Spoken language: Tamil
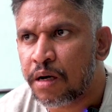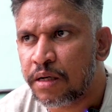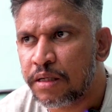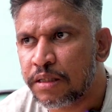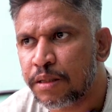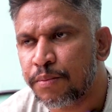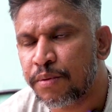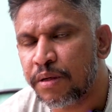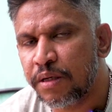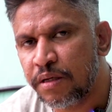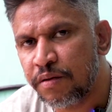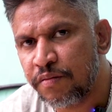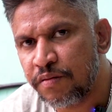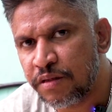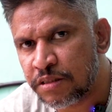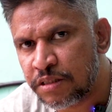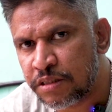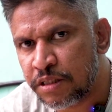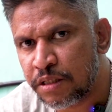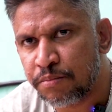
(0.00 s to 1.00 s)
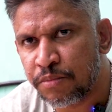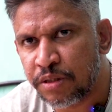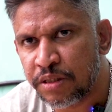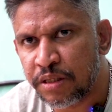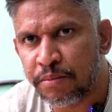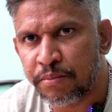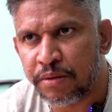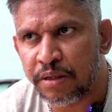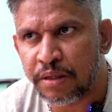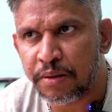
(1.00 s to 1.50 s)
அதுக்கப்புறம் ஈவினிங் சேம்
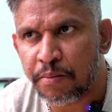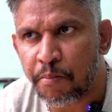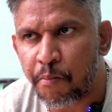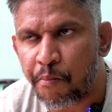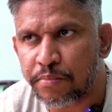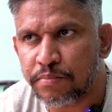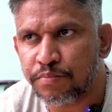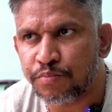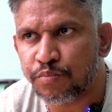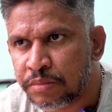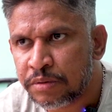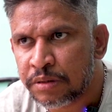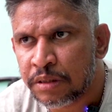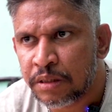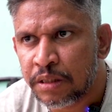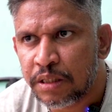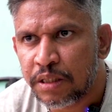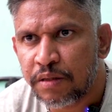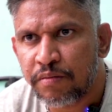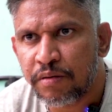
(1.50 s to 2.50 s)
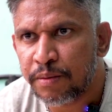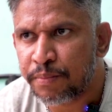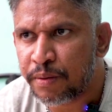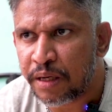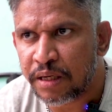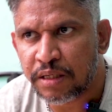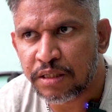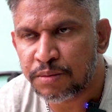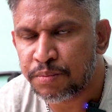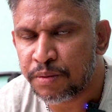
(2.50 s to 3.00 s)
அதே மாதிரி ஈவினிங்
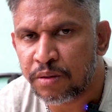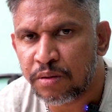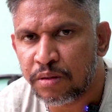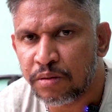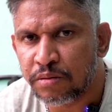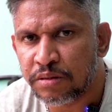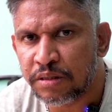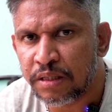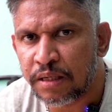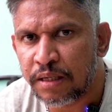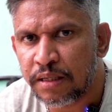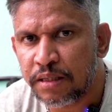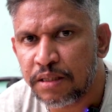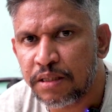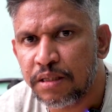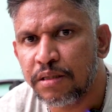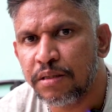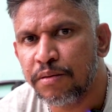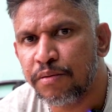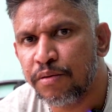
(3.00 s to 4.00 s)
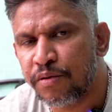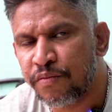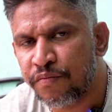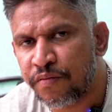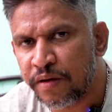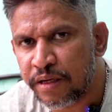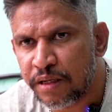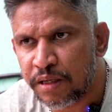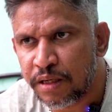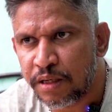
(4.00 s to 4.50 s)
ப்ராக்டிஸ் பண்ணணும் அவசியம் இல்லை ஒரு
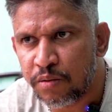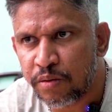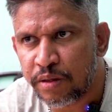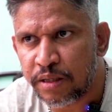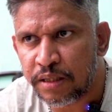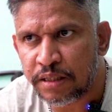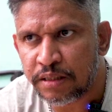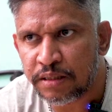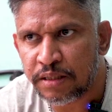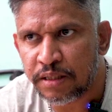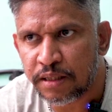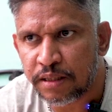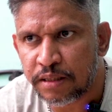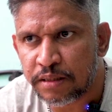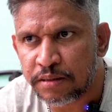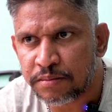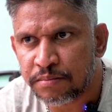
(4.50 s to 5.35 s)
ஃபைவ் எக் ஒயிட் எடுத்துங்க